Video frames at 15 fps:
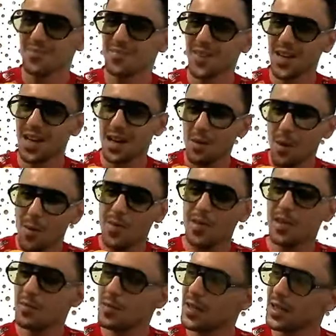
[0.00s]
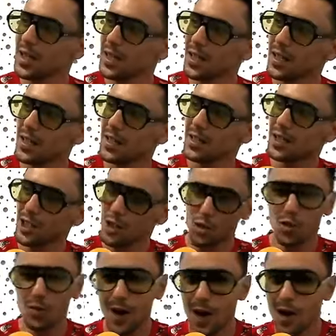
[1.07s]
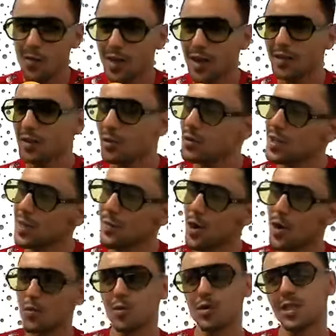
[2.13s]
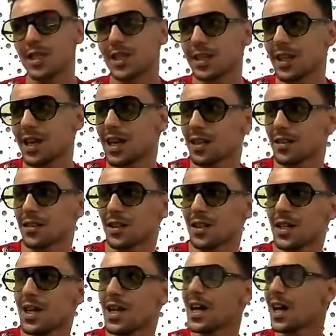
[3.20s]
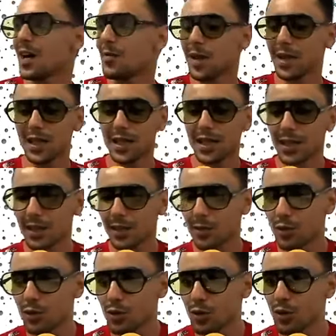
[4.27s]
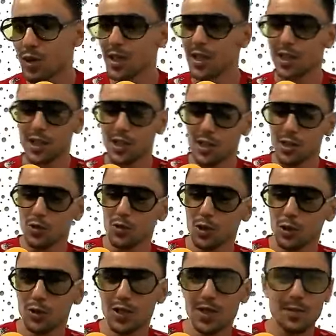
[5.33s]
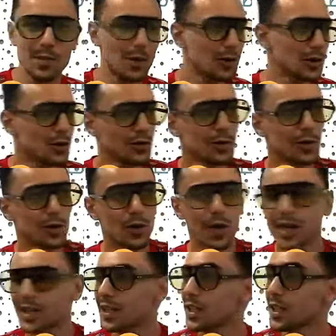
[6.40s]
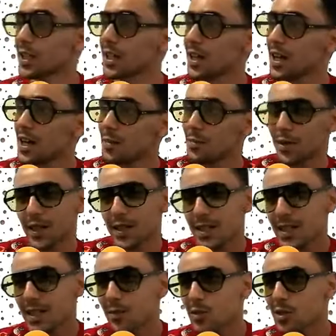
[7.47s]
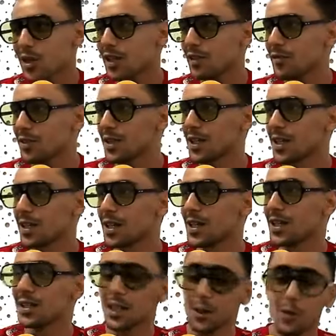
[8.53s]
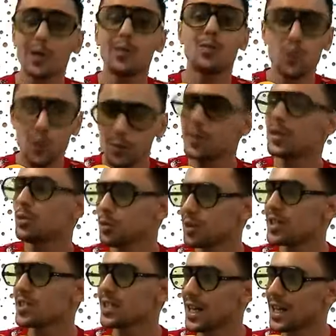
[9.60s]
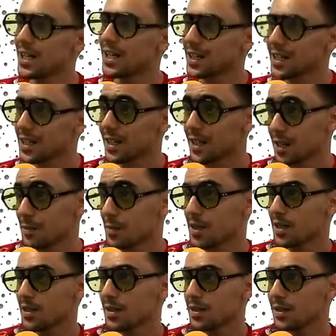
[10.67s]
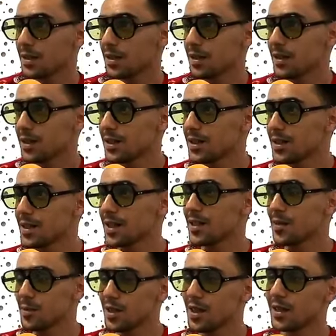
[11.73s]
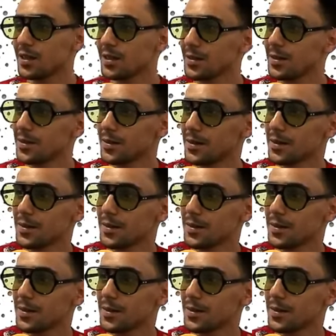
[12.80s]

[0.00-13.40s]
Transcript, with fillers: اما ماذا بينا نعيشوا معاهم اكثر ونسمعوهم موزيكتنا اكثر مم. قبل كان البو يجي لولده يسمع ولده في بيته حاط اغنيه راب كانت تصير مشكله في الدار توا البو بيدو يشطح على اغنيه راب اسكي بيان باهي